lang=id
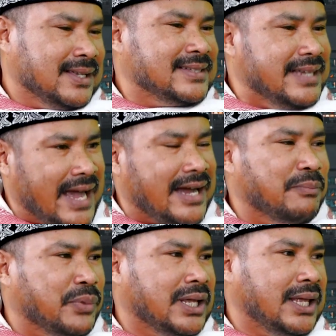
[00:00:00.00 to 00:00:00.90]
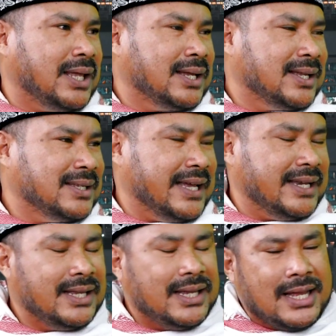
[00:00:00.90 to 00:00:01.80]
silahkan pergi. Hmm.
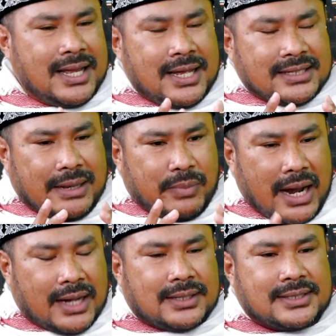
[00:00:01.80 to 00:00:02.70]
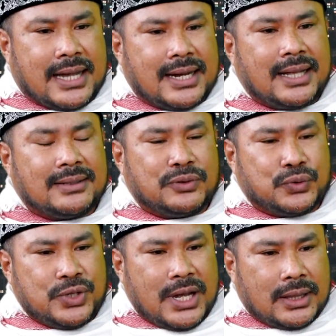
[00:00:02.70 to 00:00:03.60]
Jadi saya berangkat ke sana
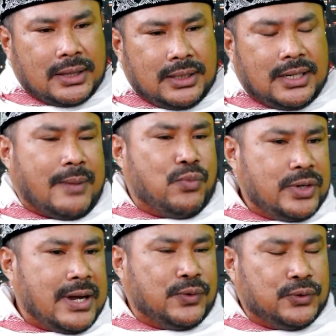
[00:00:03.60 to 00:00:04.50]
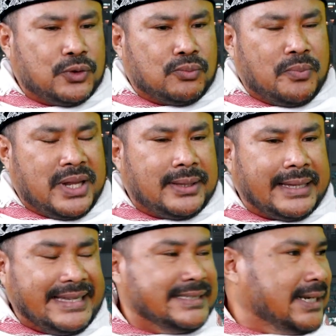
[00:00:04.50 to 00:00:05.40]
tentunya tidak mudah untuk
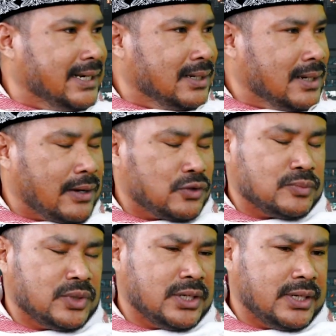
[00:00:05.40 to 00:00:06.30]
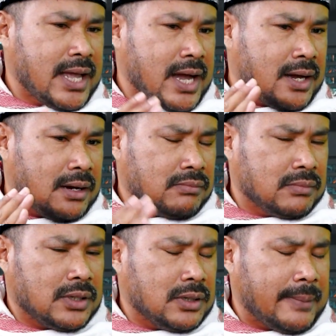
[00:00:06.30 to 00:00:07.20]
meminta izin, hmm. harus menyediakan
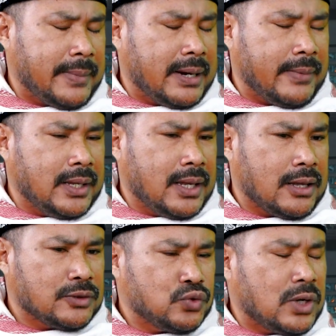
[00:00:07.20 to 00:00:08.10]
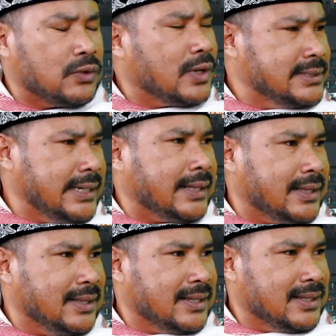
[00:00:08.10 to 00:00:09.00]
eh, apa namanya surat
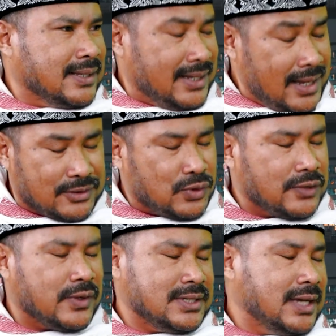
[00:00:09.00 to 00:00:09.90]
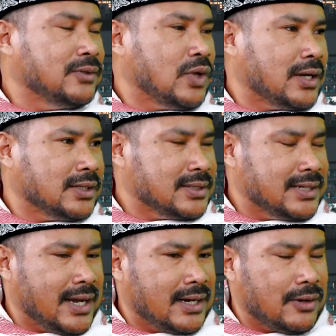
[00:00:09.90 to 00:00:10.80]
wasiat. Hmm. Iya, surat wasiat itu harus kita
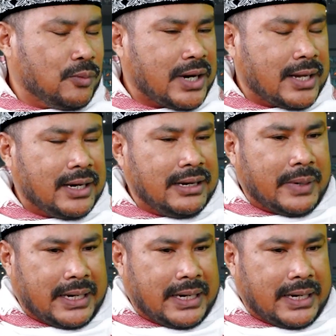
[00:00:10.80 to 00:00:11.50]
sediakan kalau berada di